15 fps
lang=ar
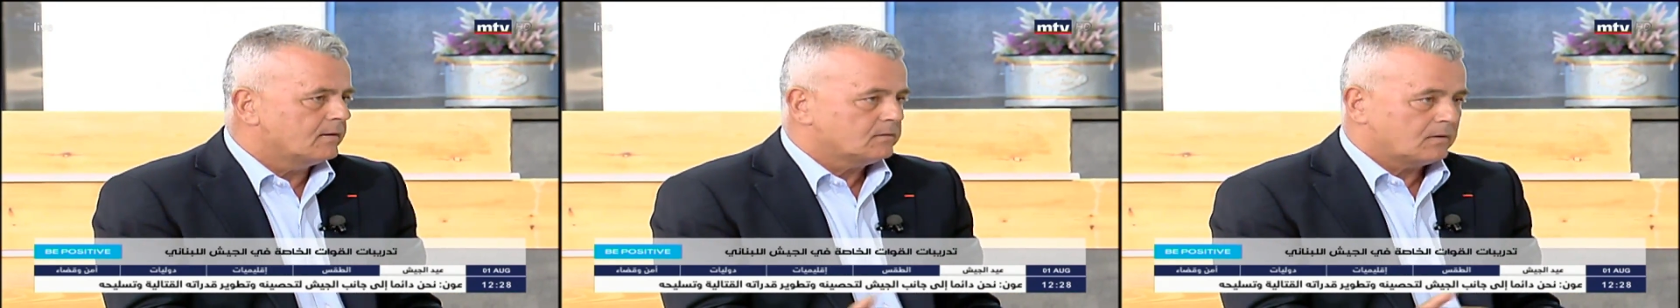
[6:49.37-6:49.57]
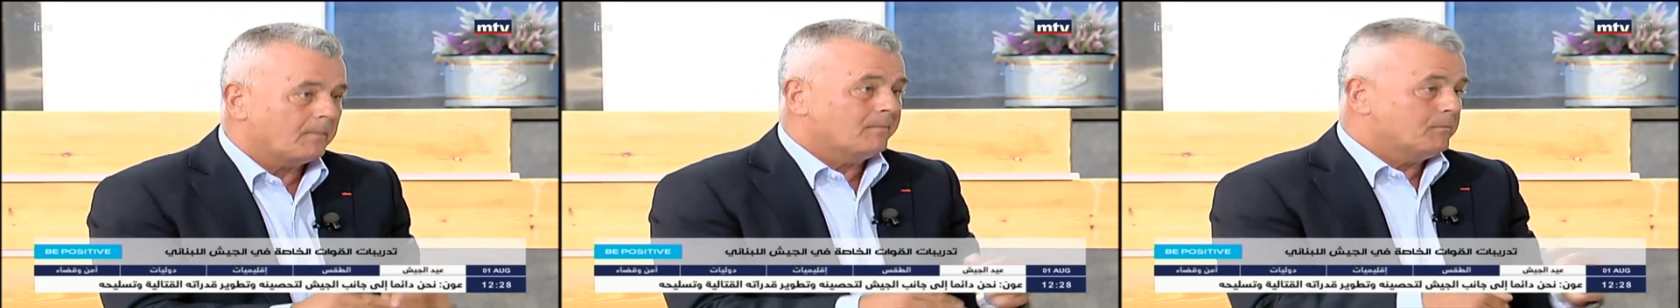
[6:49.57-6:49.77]

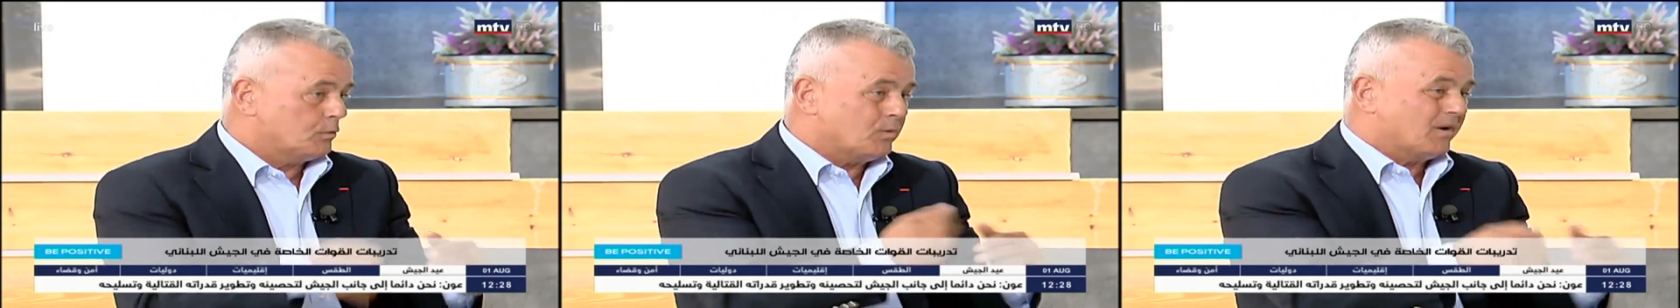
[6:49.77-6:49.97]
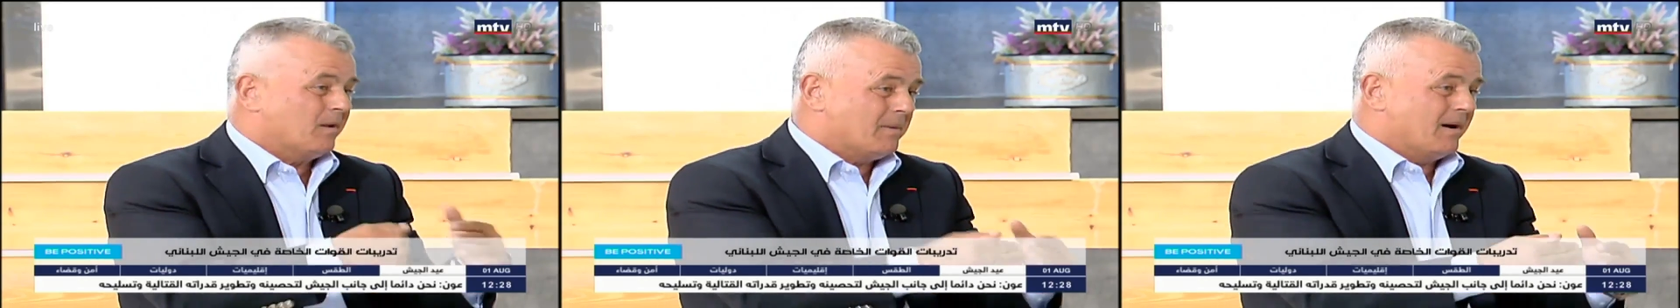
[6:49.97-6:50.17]
طبعا
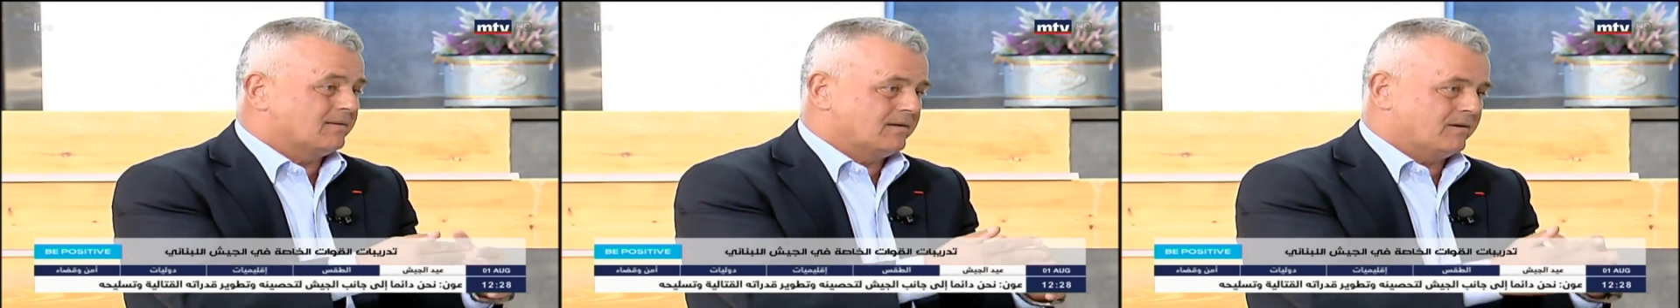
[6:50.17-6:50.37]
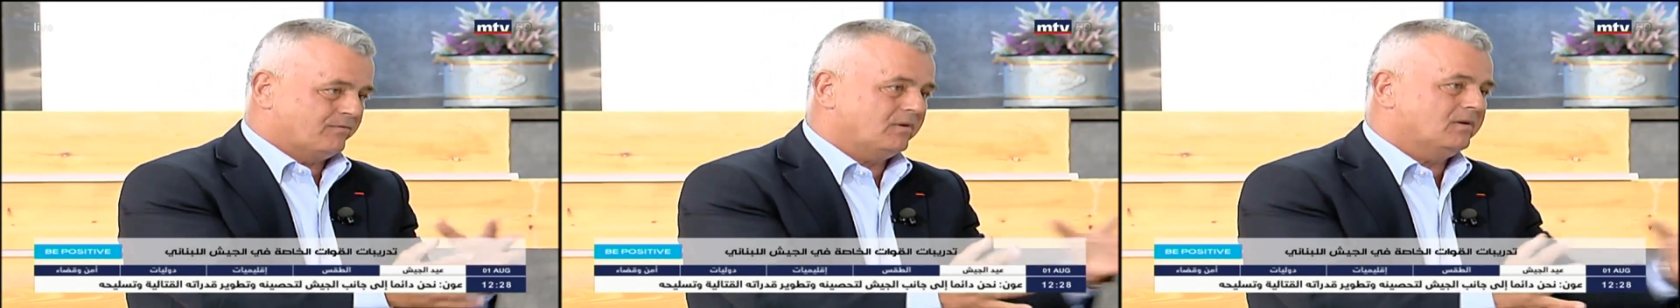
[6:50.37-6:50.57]
مش ورا
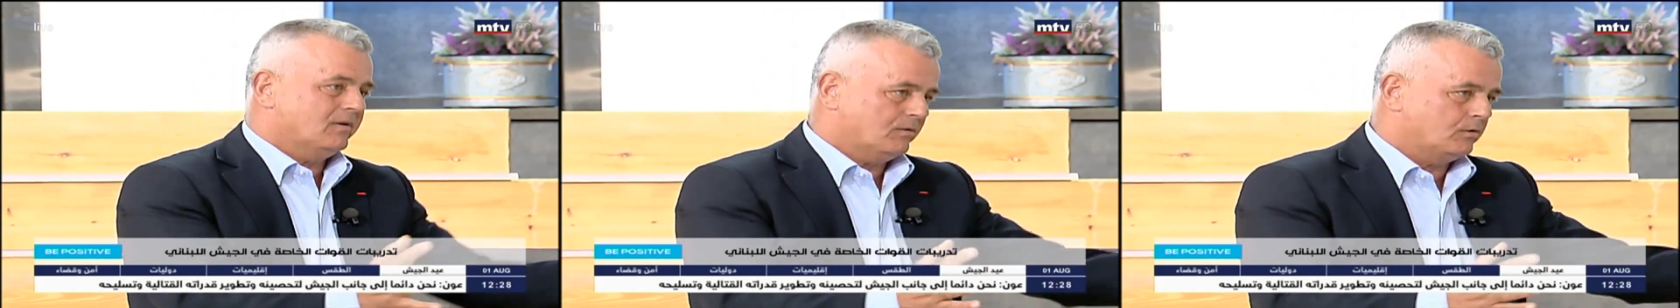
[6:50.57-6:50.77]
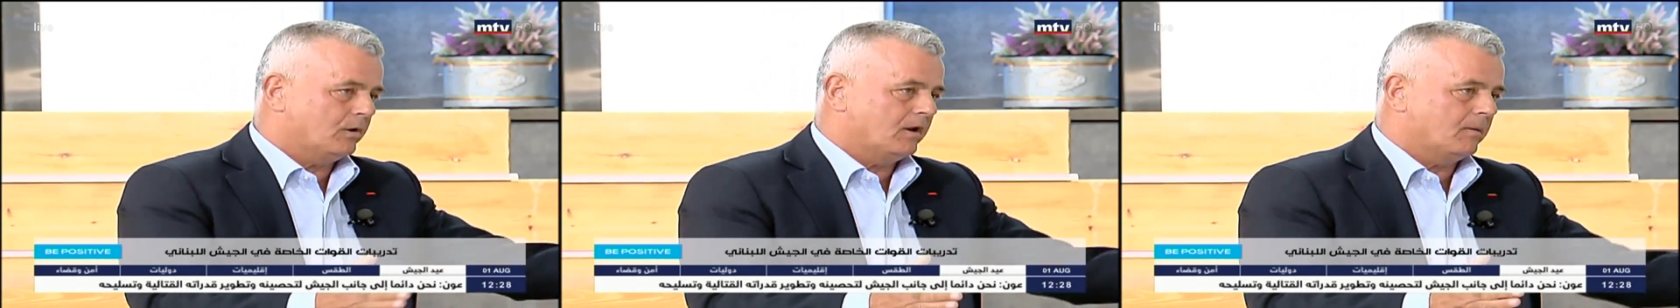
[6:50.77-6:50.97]
بعضها في
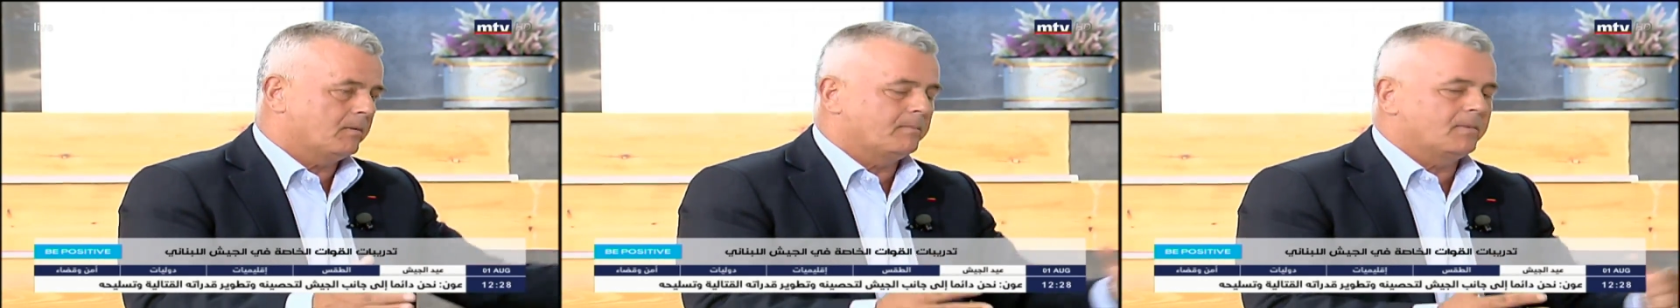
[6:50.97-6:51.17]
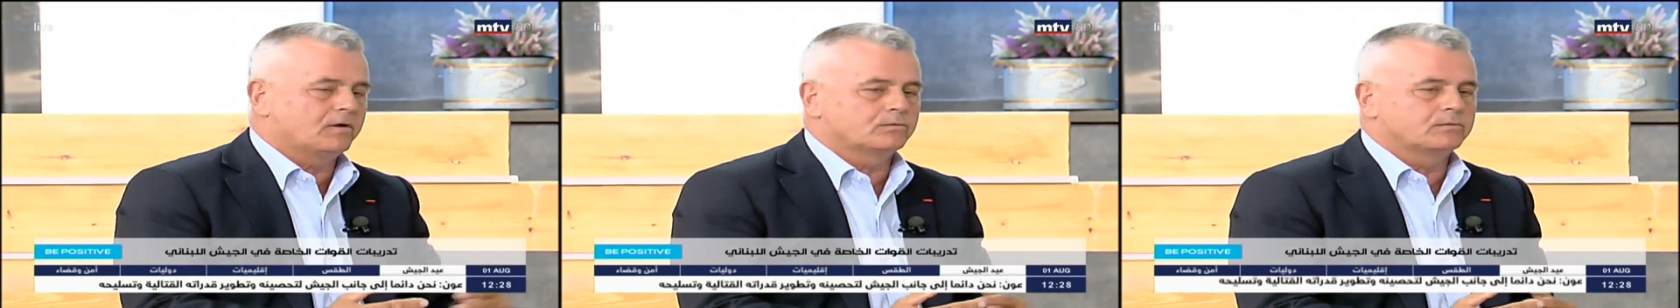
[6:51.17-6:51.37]
دليل
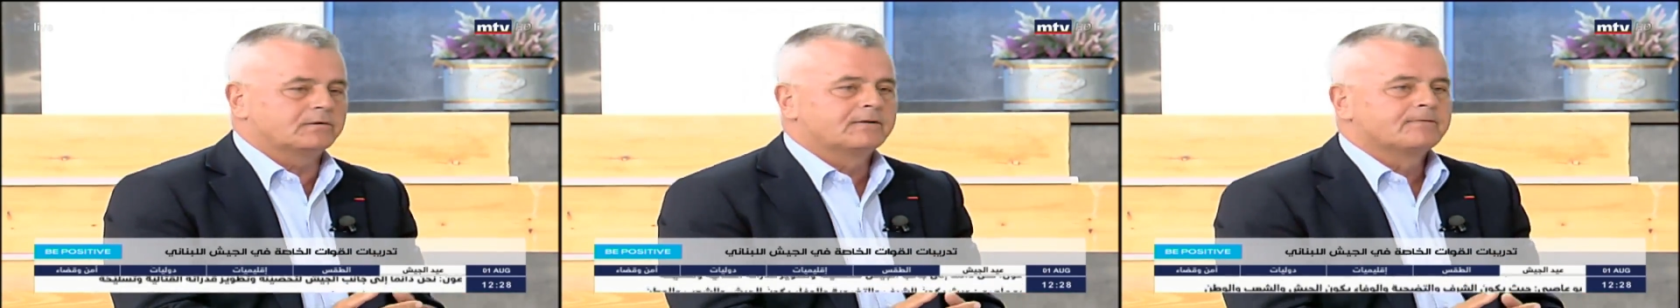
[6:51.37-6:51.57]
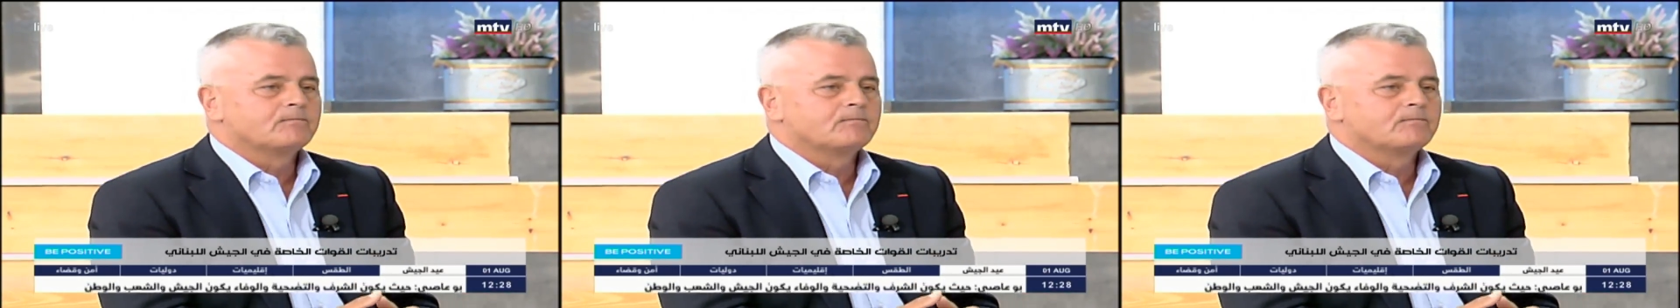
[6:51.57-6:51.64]
من بعضهم